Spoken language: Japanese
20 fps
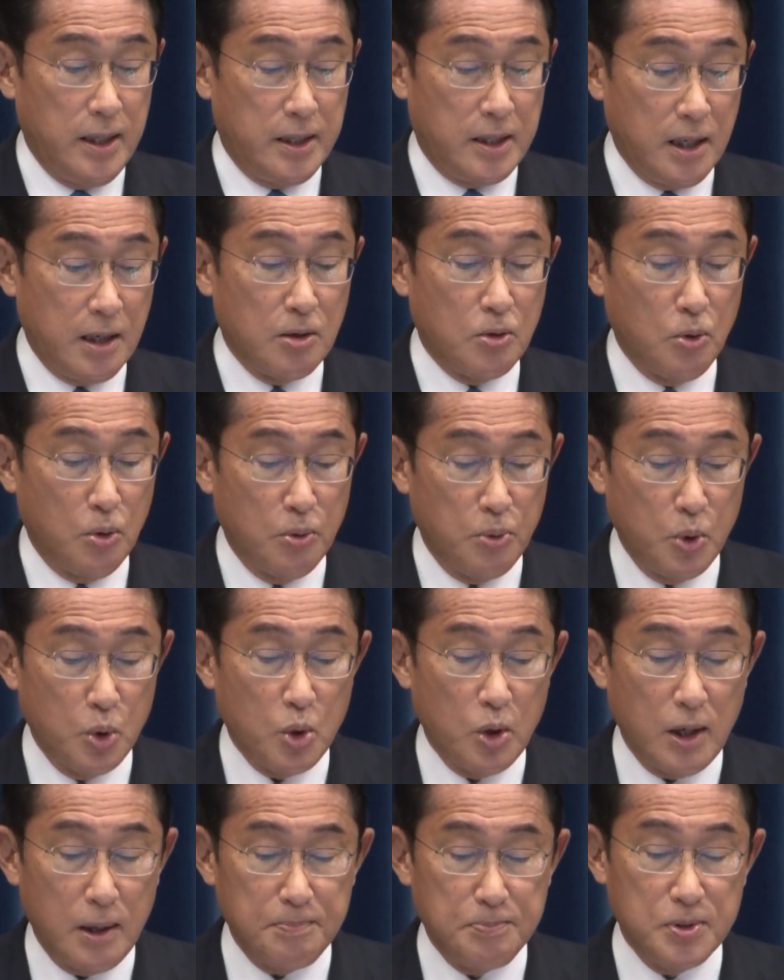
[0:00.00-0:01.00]
健康
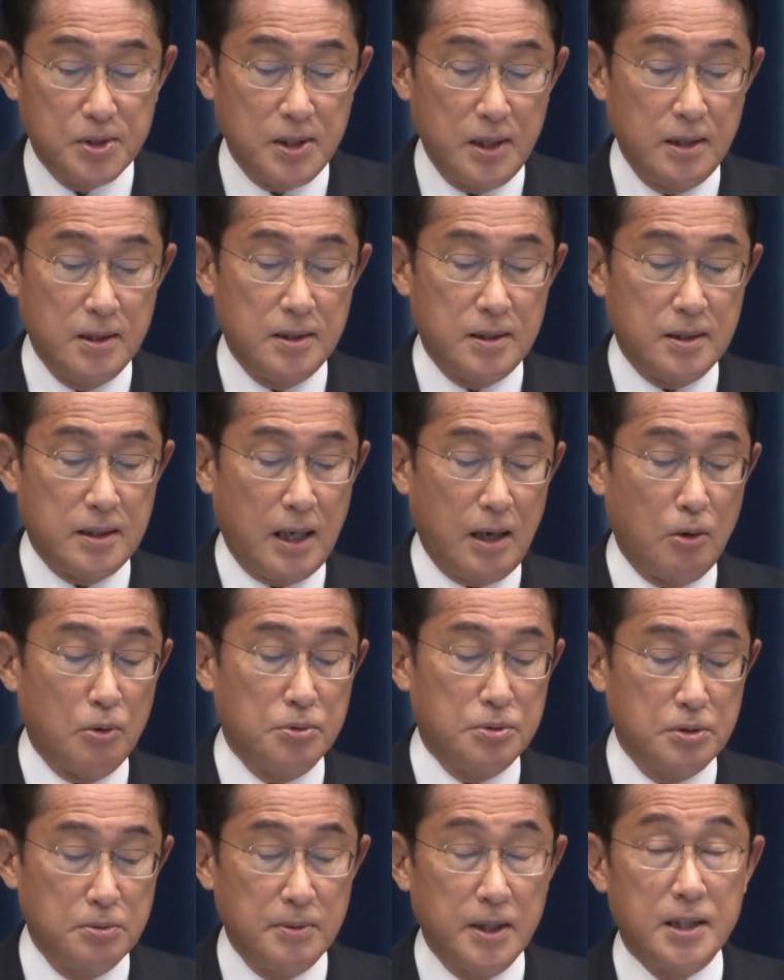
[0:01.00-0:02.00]
フォローアップセンター
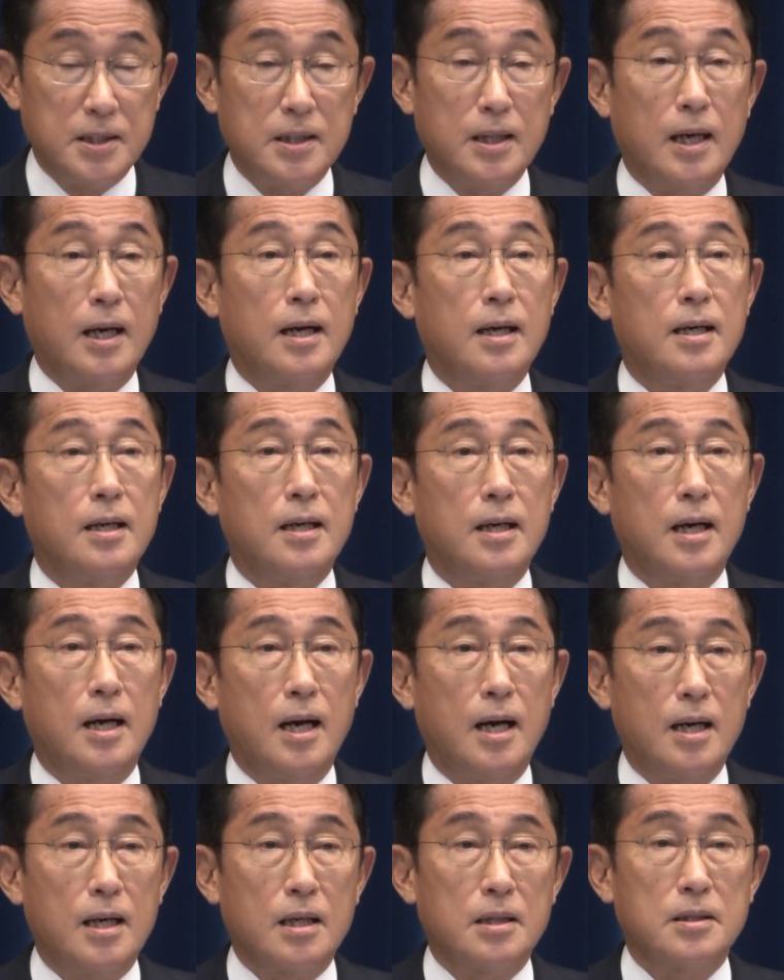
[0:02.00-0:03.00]
を含めた
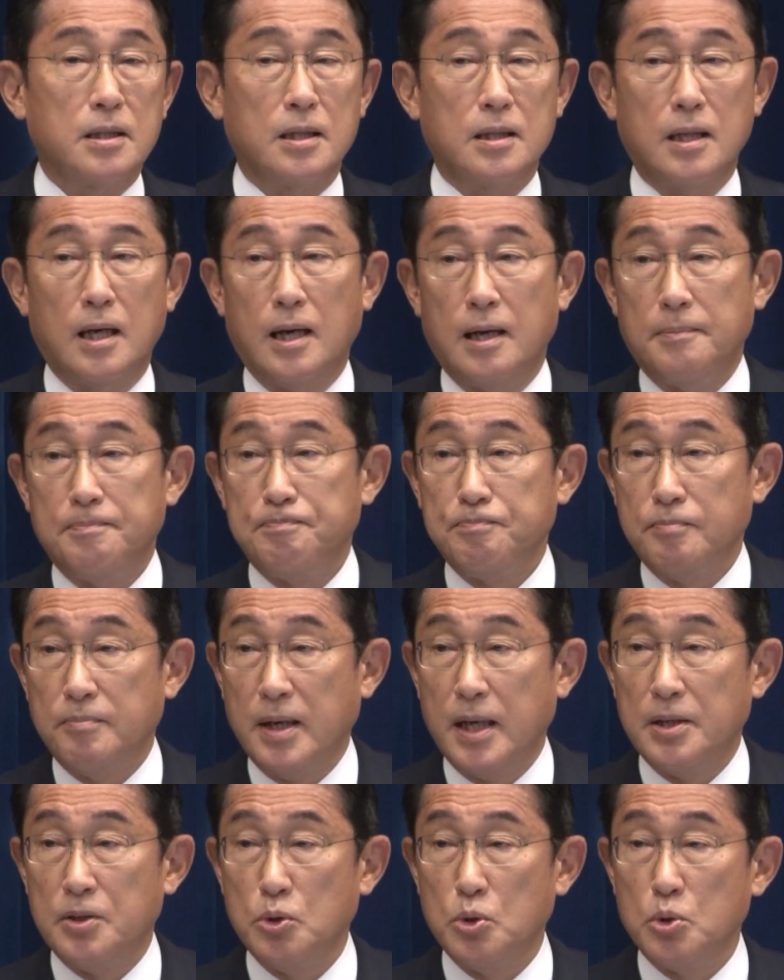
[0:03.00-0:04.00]
新たな
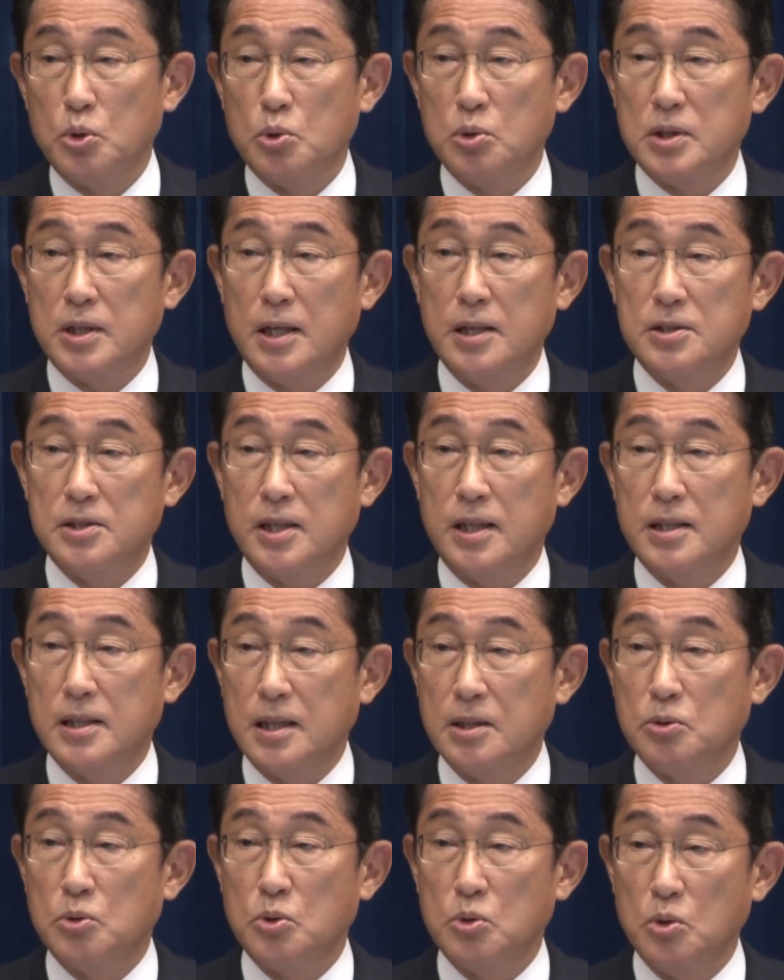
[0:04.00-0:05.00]
療養体制
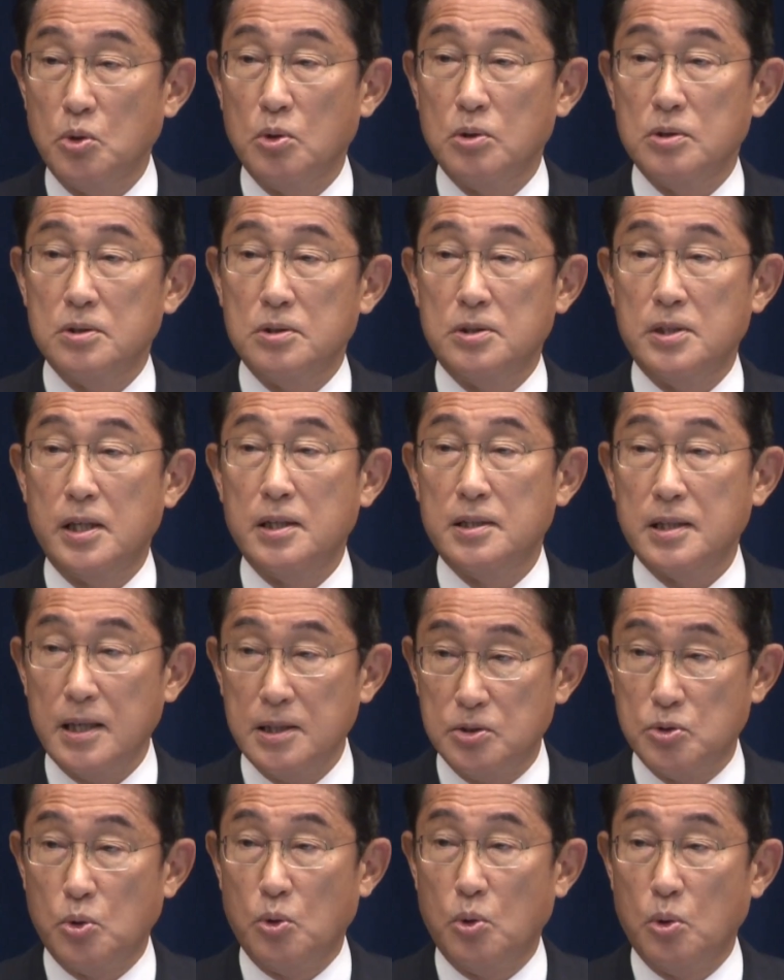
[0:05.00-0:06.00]
などの全
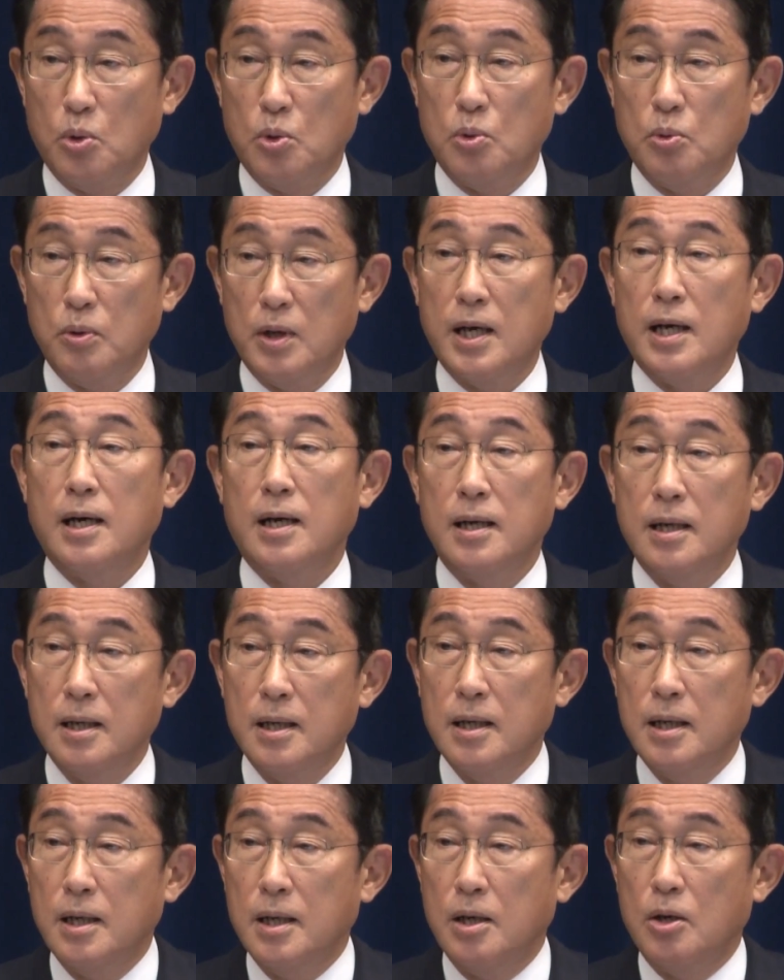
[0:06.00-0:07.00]
体像は、
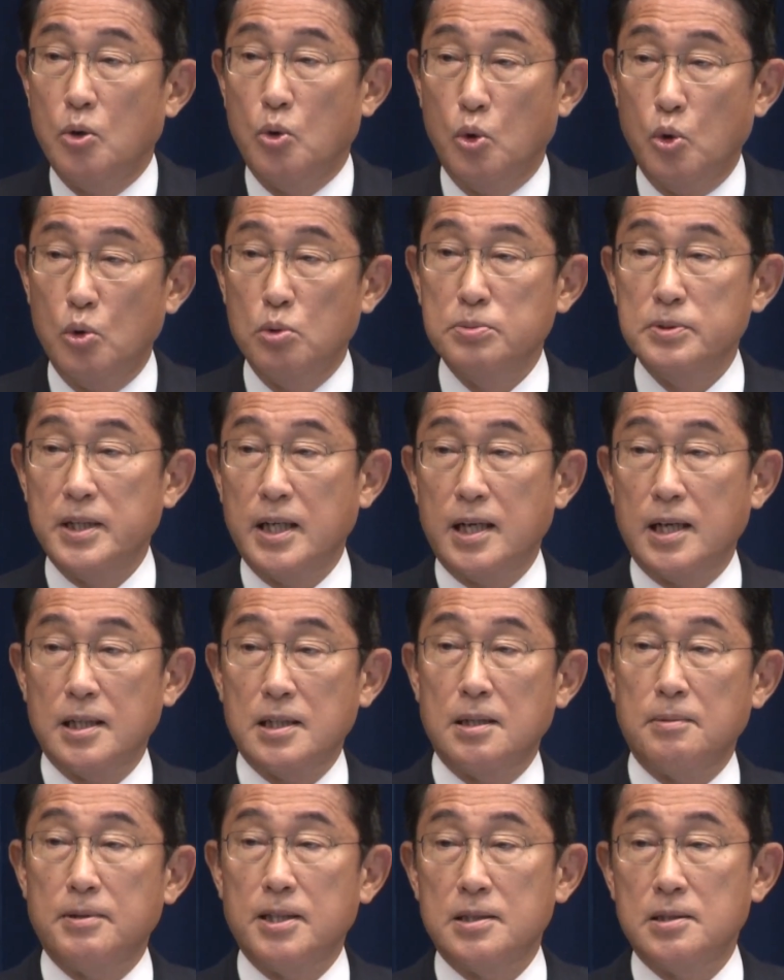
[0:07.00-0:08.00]
おおむね
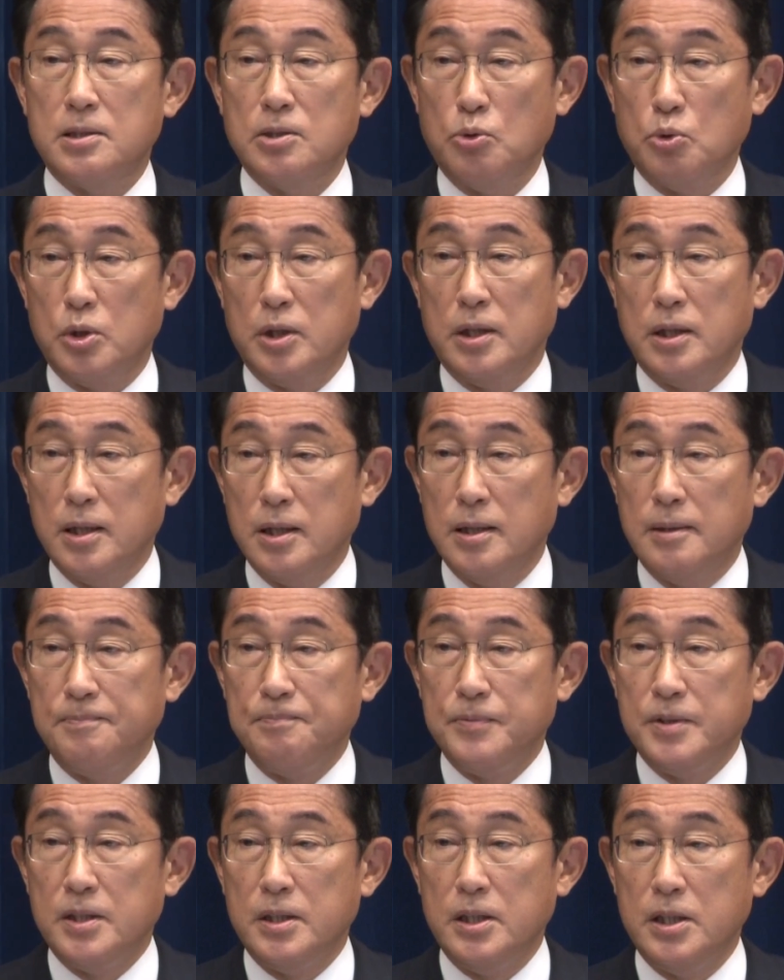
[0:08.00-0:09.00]
固まっており、
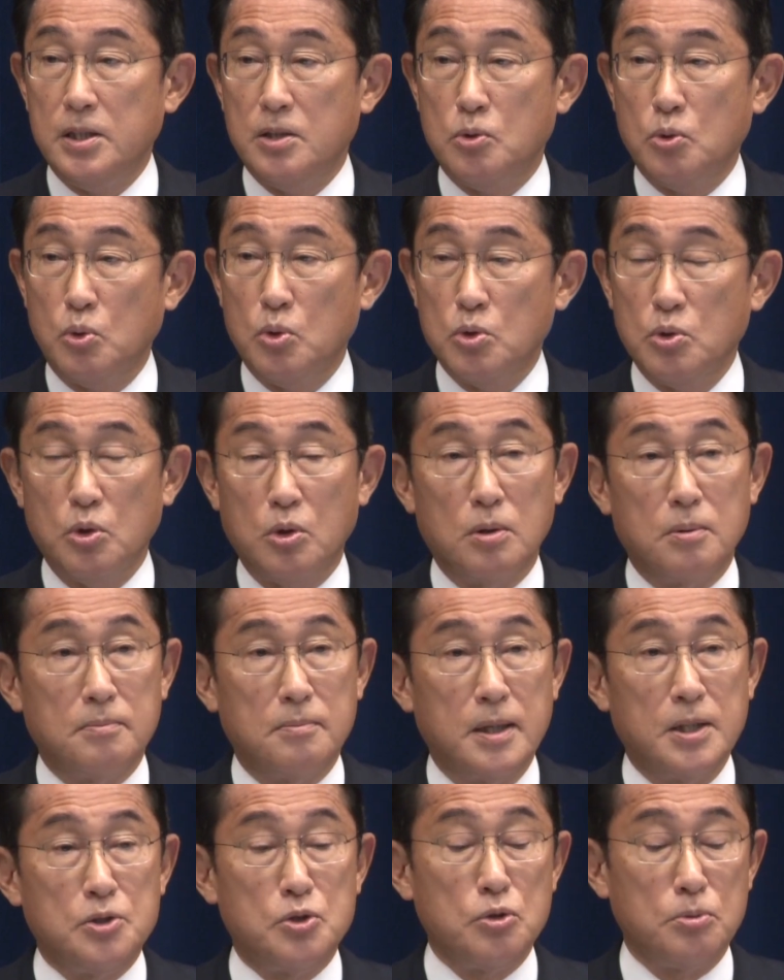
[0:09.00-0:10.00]
移行の
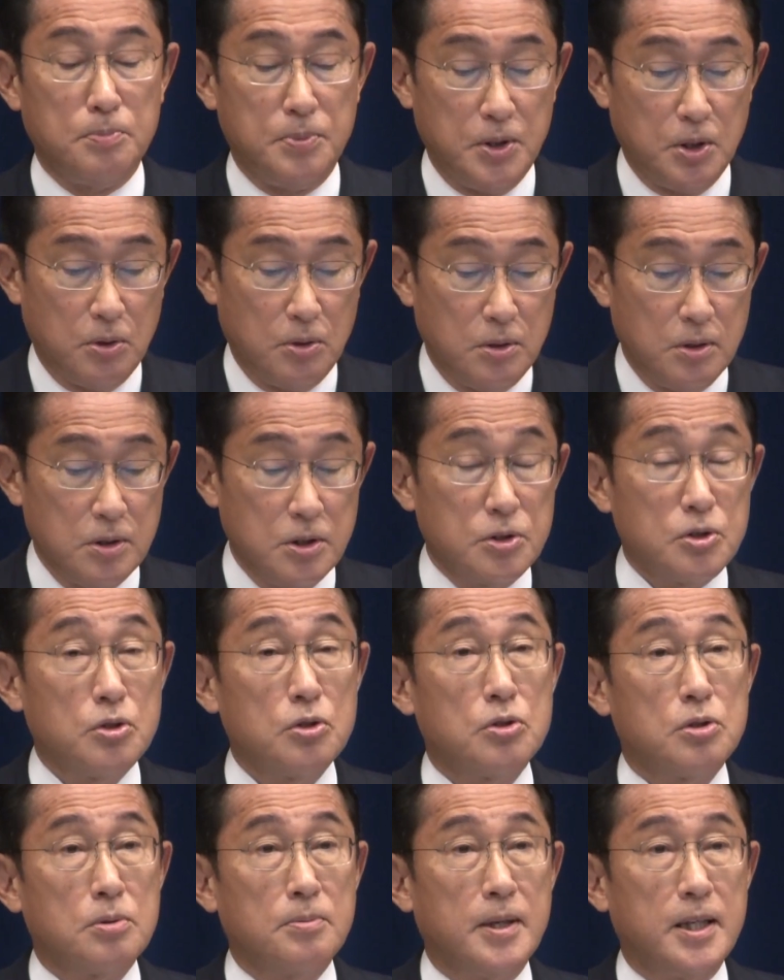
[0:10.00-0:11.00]
準備を
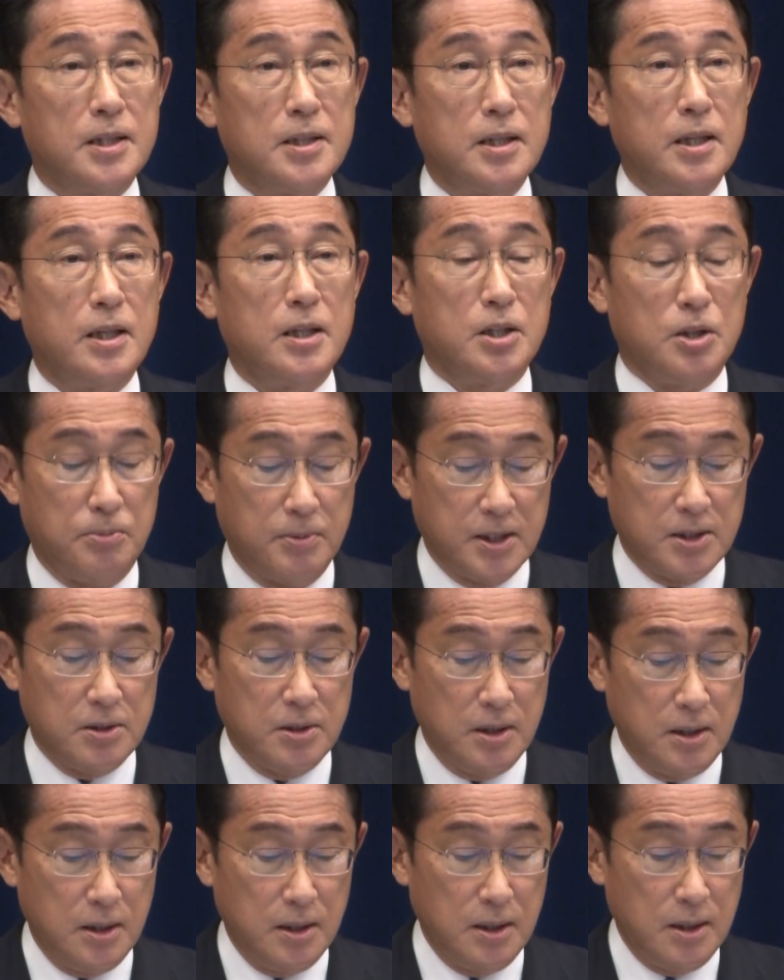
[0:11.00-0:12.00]
進めています。